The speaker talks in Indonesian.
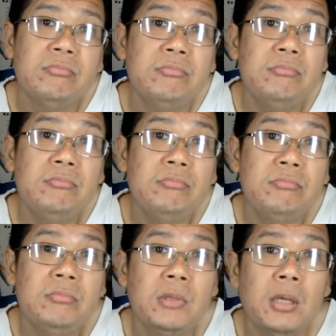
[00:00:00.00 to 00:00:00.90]

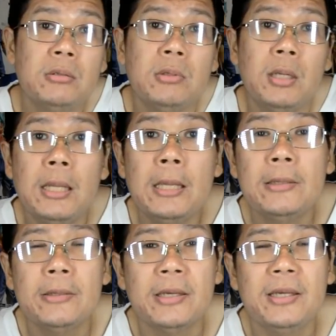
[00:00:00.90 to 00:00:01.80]
hmm ya sudahlah
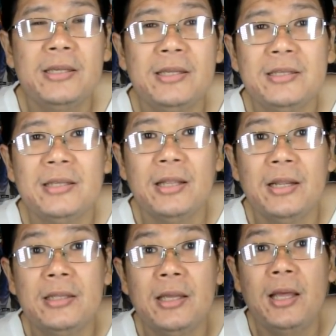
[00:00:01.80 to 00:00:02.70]
oke sekian
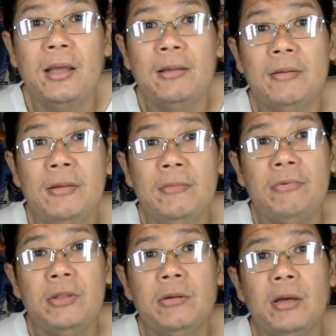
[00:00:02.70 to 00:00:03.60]
aja
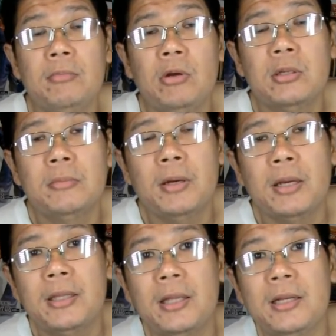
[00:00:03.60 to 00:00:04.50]
video unboxing
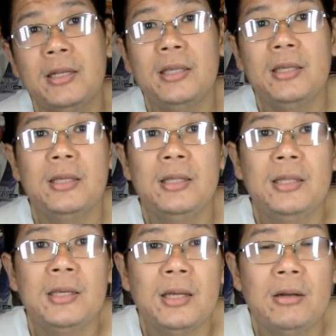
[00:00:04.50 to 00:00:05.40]
paket hari ini
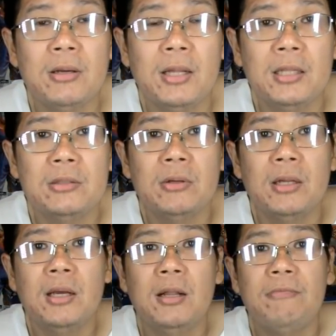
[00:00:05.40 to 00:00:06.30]
kalau kalian
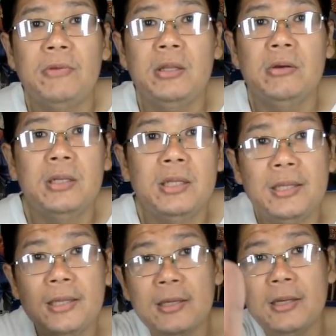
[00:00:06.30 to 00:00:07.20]
suka dengan video
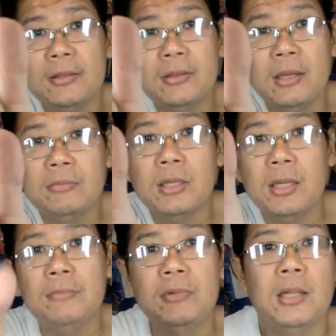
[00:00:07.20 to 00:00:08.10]
ini, klik thumbs
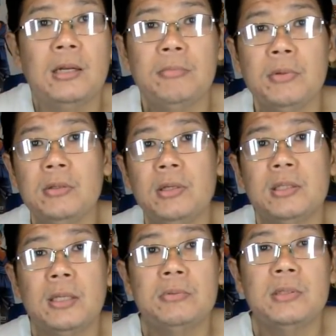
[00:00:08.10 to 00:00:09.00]
up. Jangan lupa juga
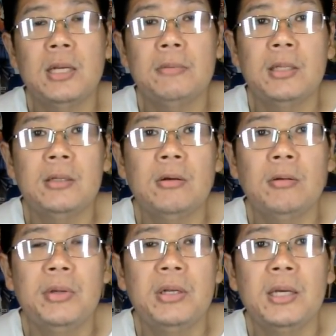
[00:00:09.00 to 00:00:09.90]
subscribe dan
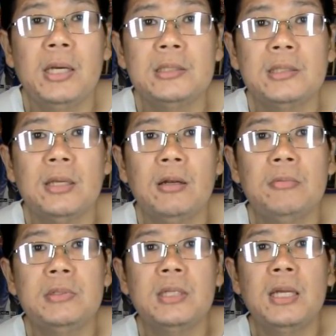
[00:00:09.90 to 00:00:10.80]
komen ya guys. Kalau
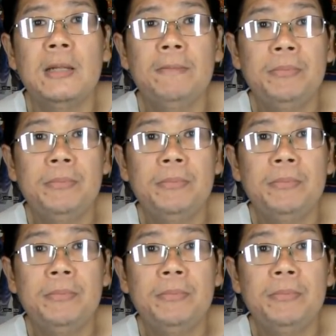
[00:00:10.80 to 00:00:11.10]
bisa